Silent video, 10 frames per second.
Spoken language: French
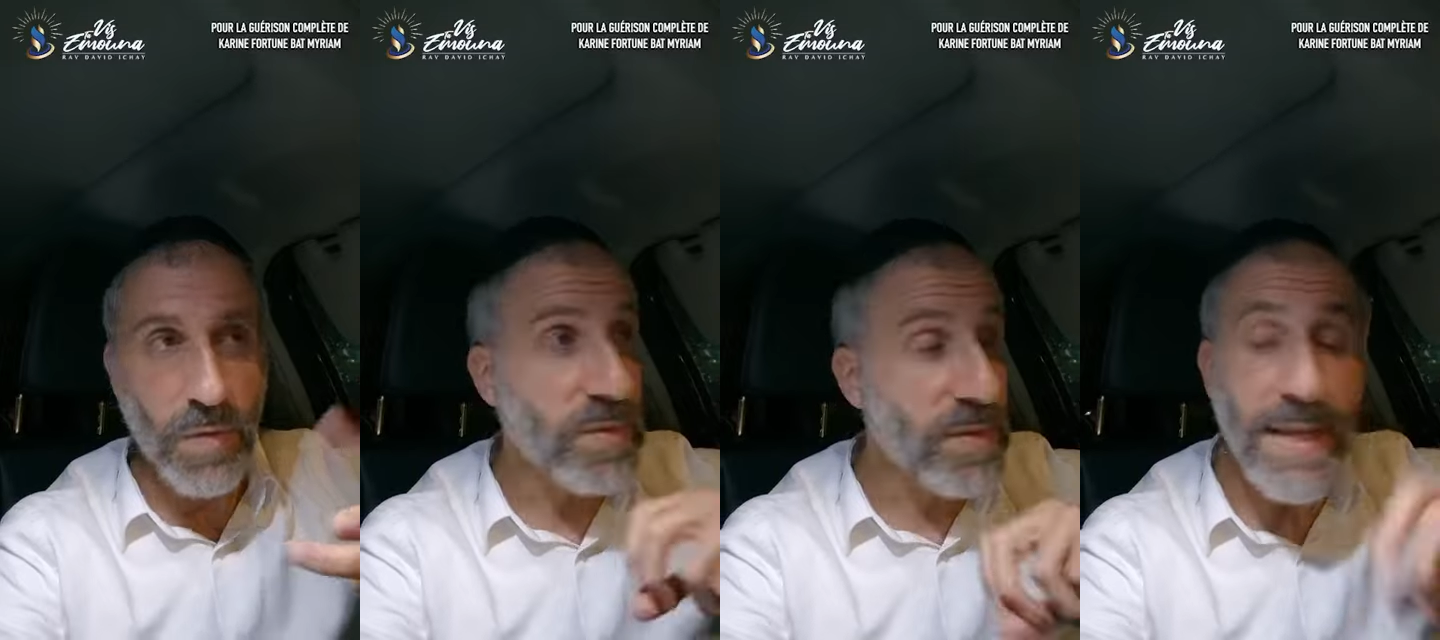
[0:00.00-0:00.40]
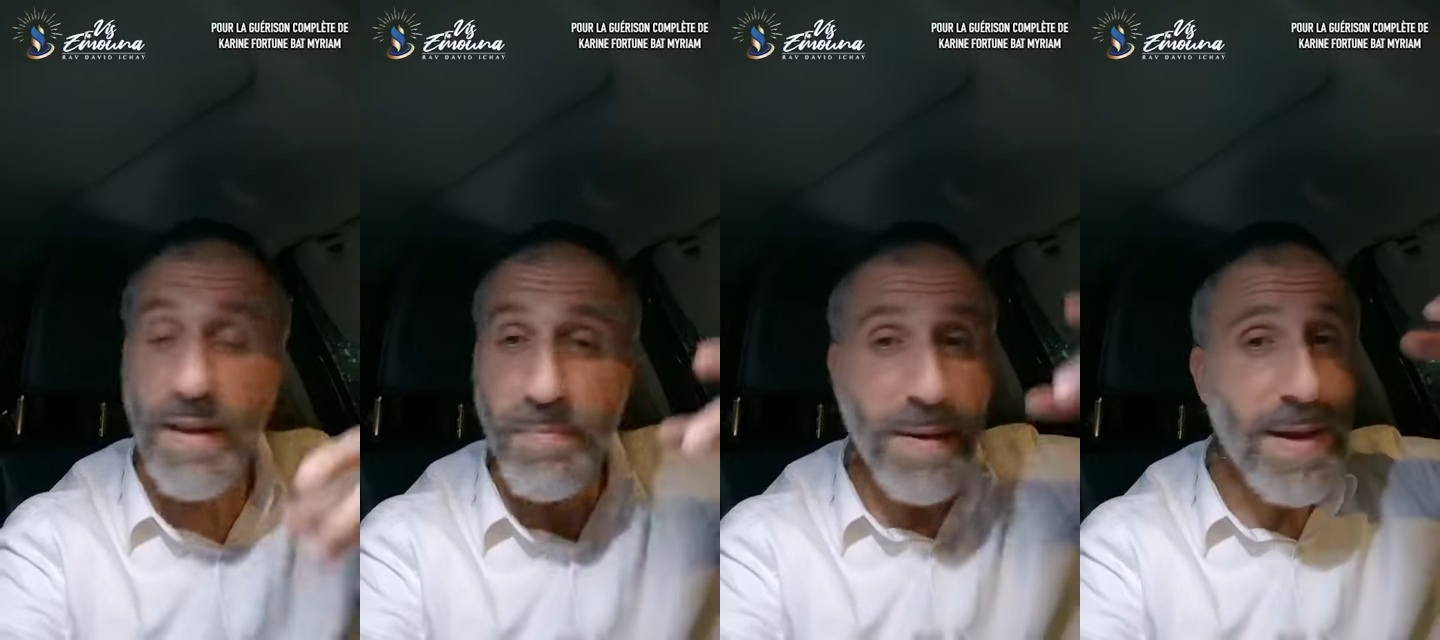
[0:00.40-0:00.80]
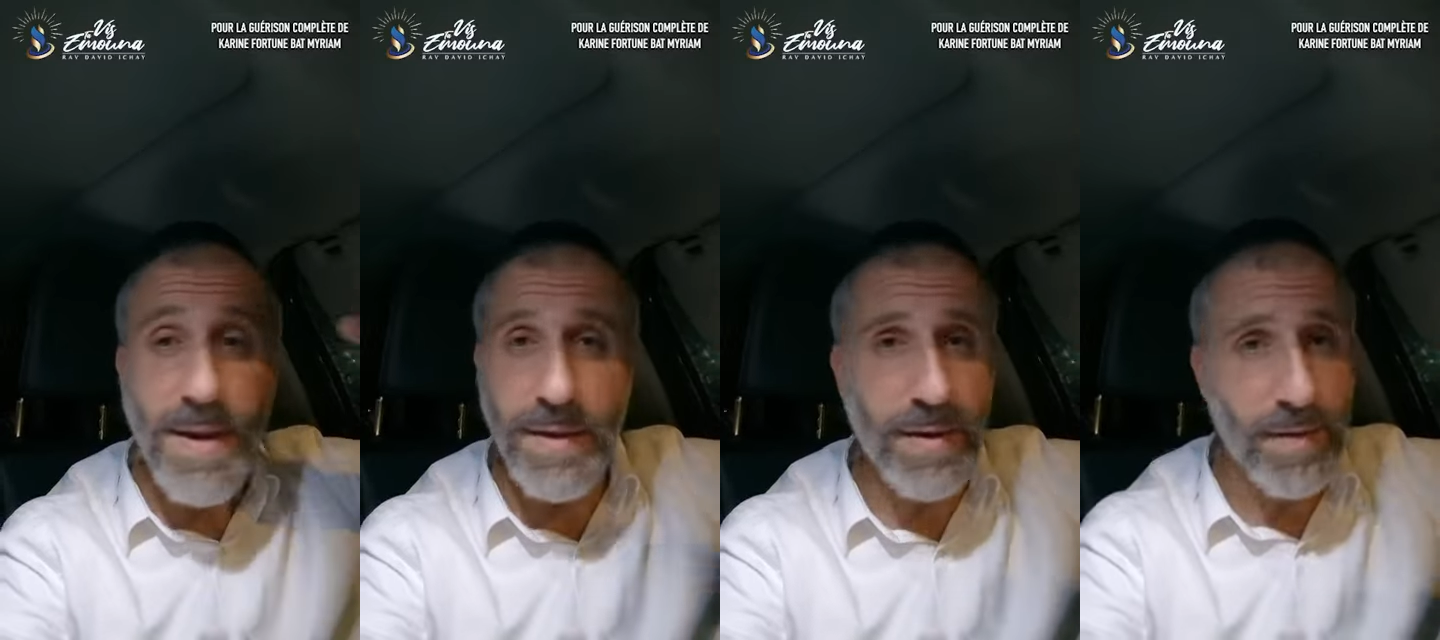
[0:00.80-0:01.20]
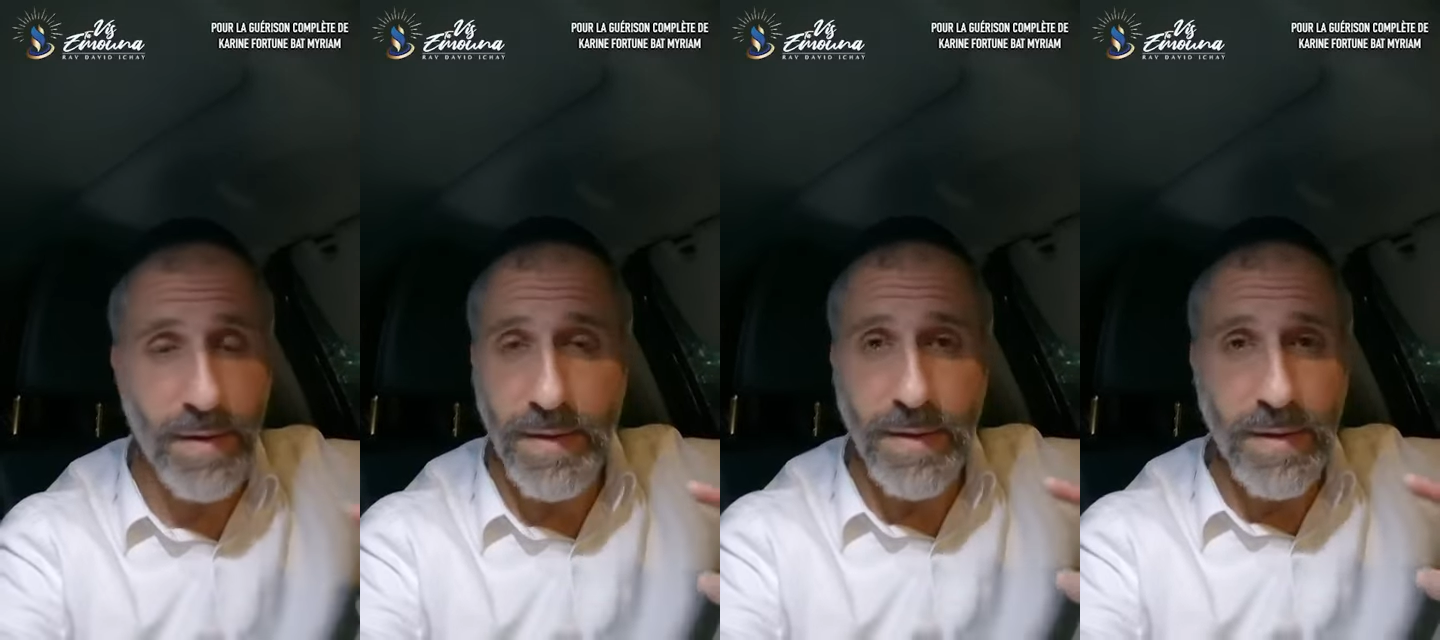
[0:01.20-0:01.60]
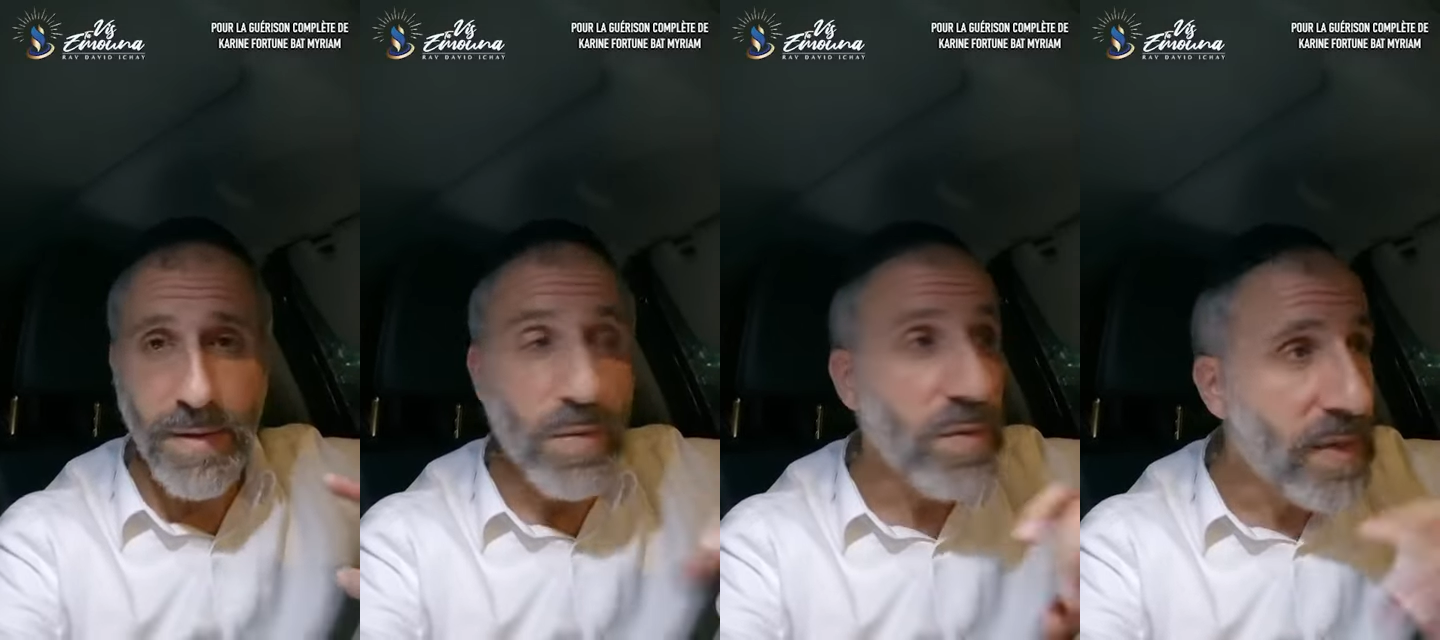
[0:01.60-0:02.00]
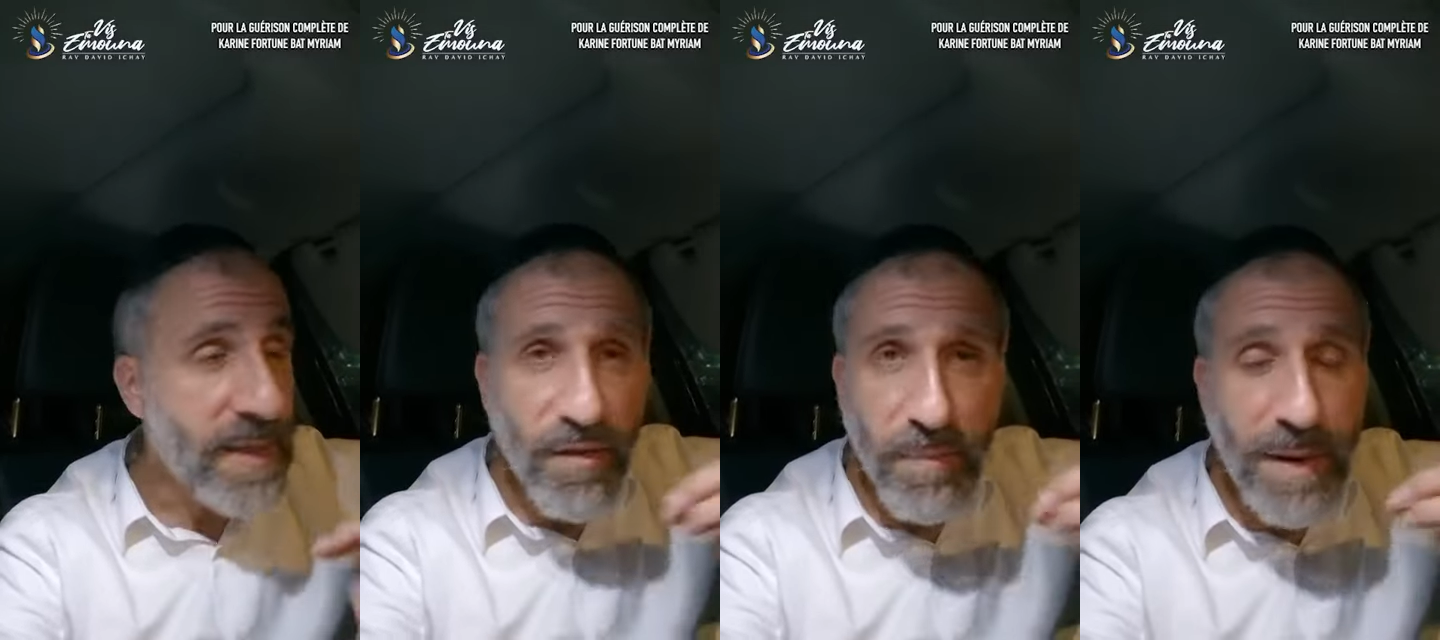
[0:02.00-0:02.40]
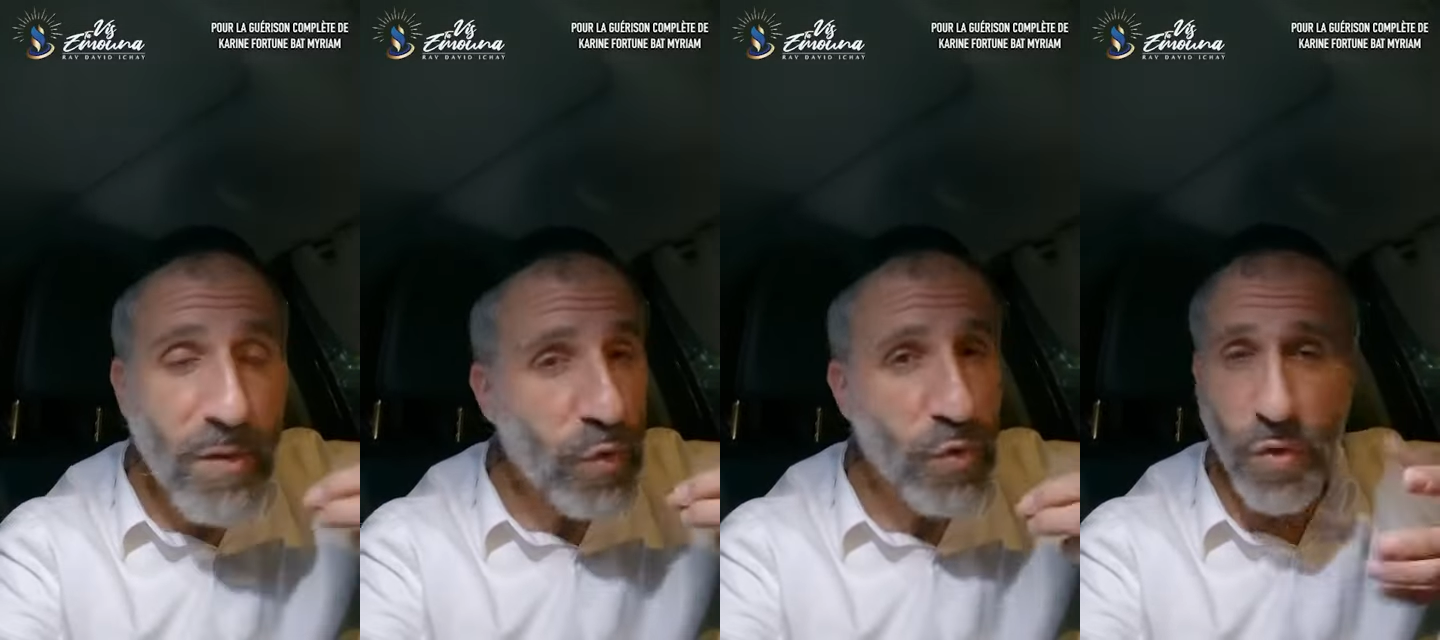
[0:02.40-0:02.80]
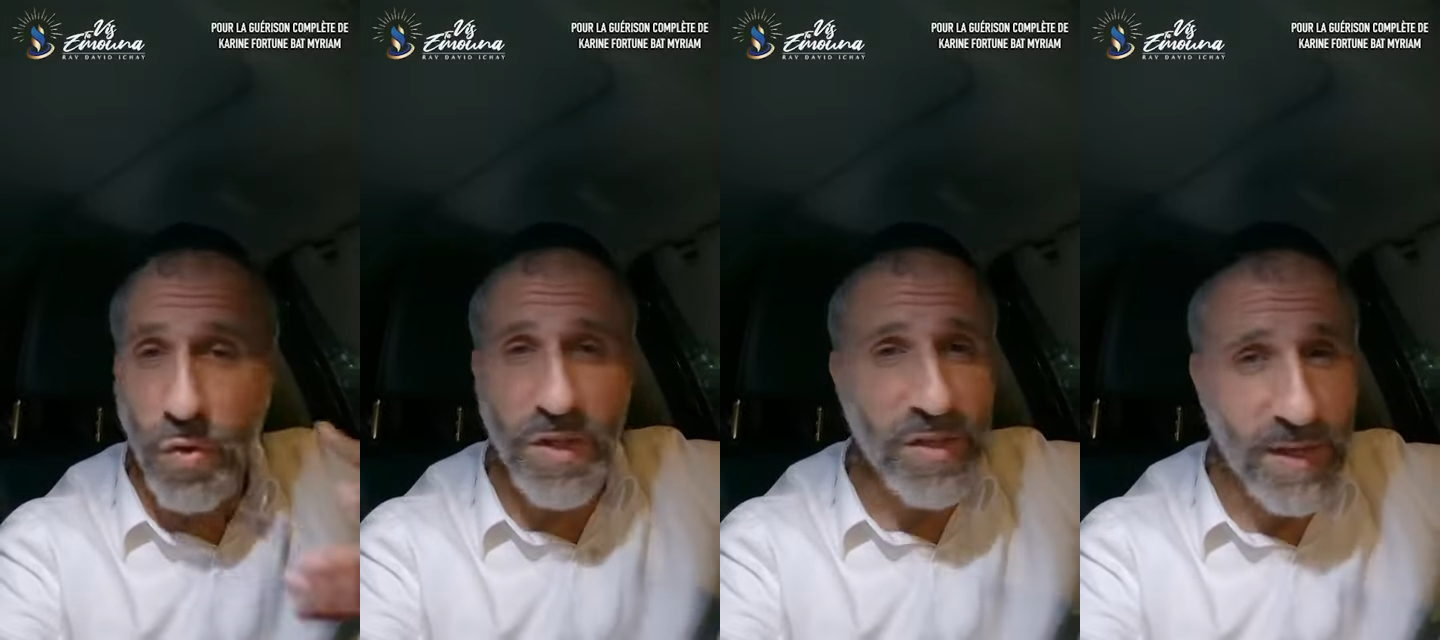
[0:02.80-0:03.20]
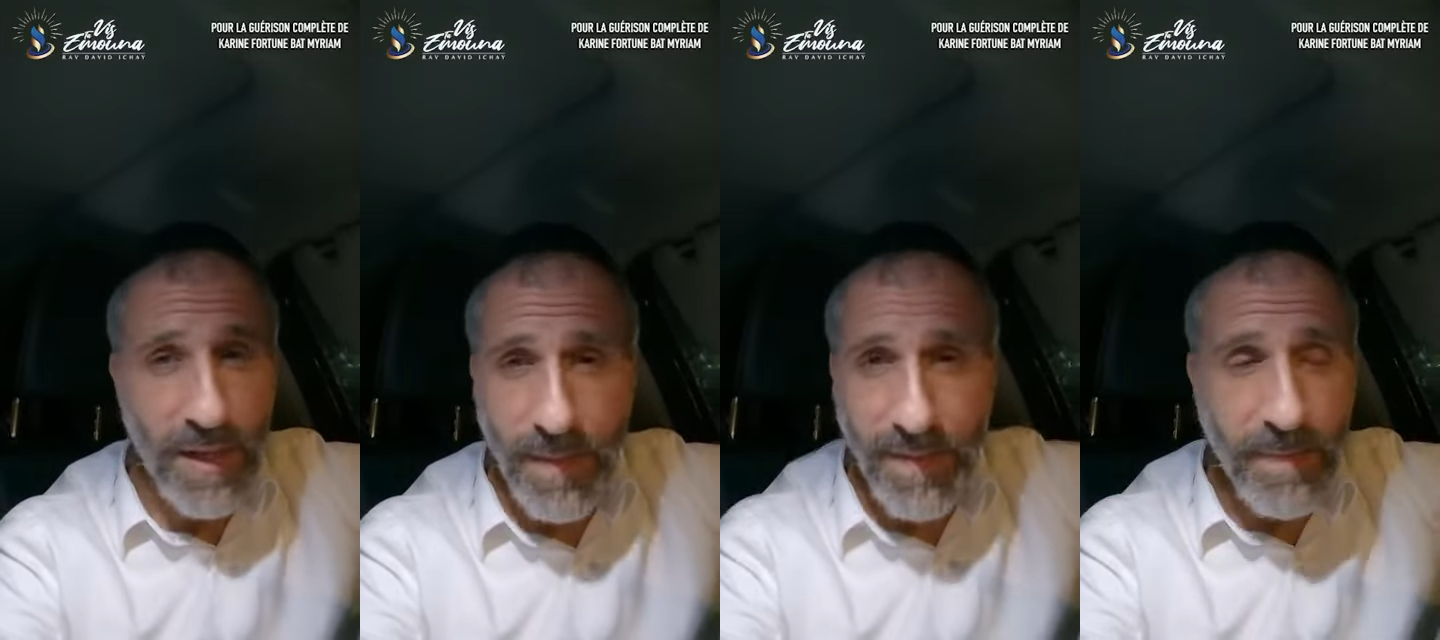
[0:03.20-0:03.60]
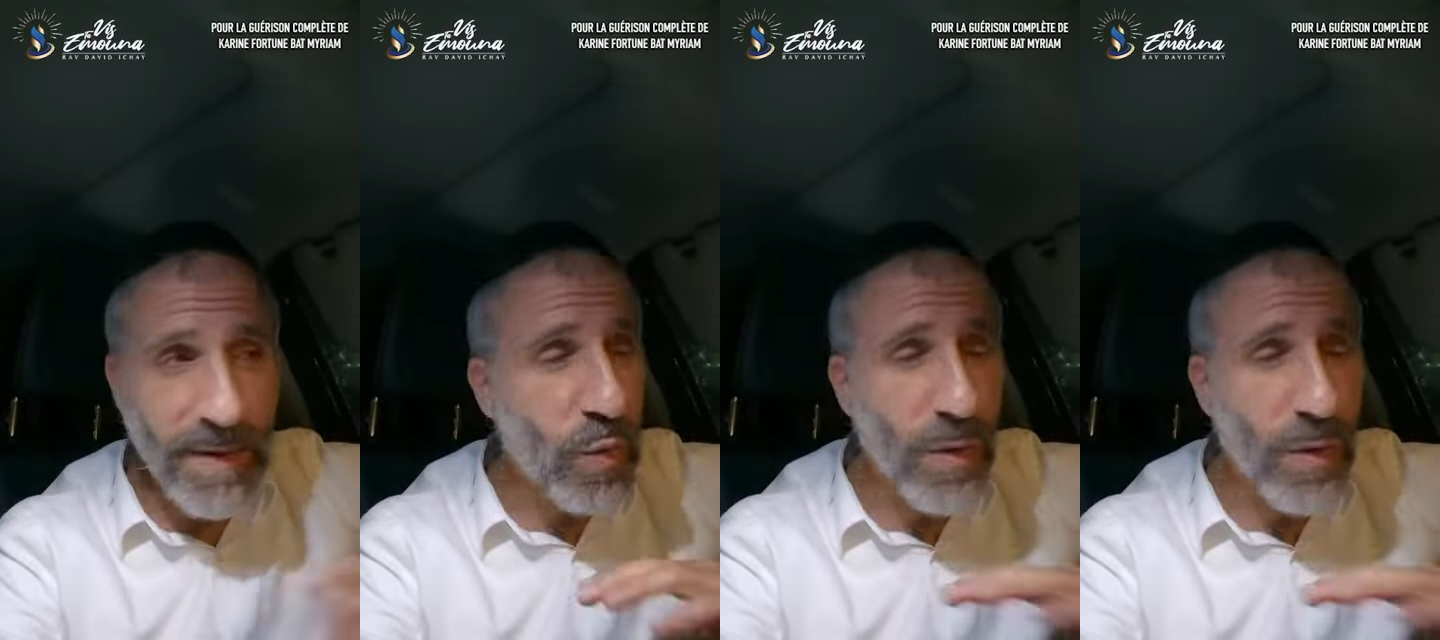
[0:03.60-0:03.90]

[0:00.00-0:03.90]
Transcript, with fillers: On ne s'énerve pas. On ne s'énerve pas le jour de Rosh Hashanah, mes amis.